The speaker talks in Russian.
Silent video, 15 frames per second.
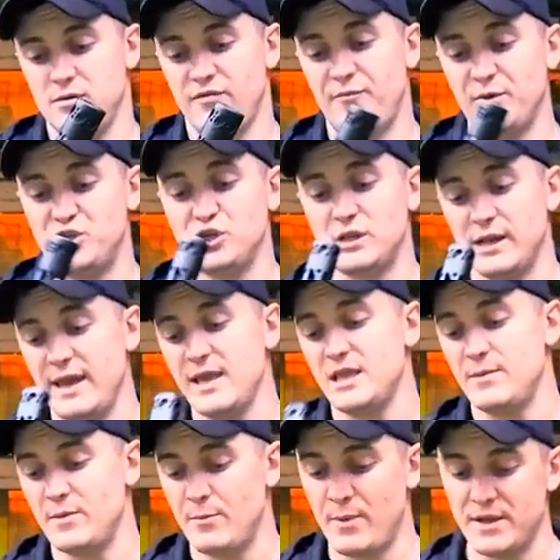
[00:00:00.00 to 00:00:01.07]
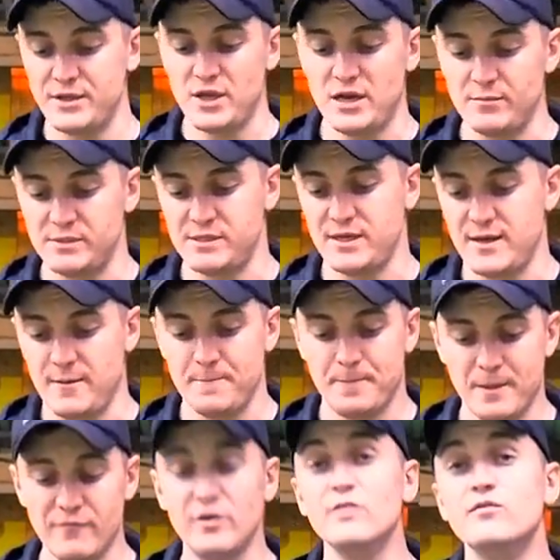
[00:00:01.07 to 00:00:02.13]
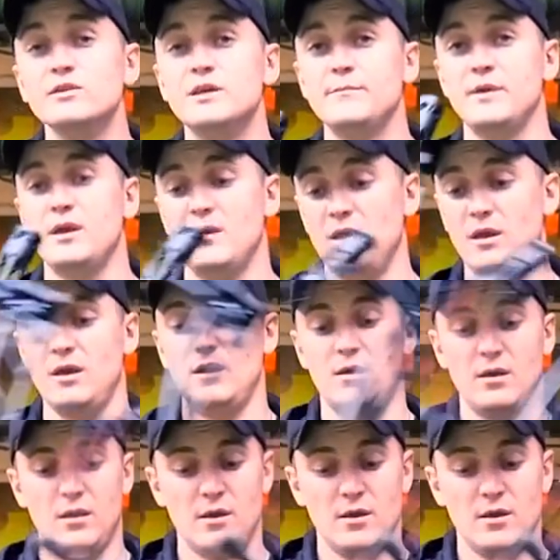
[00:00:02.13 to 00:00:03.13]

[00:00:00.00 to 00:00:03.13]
впечатлениями, поделимся выводами и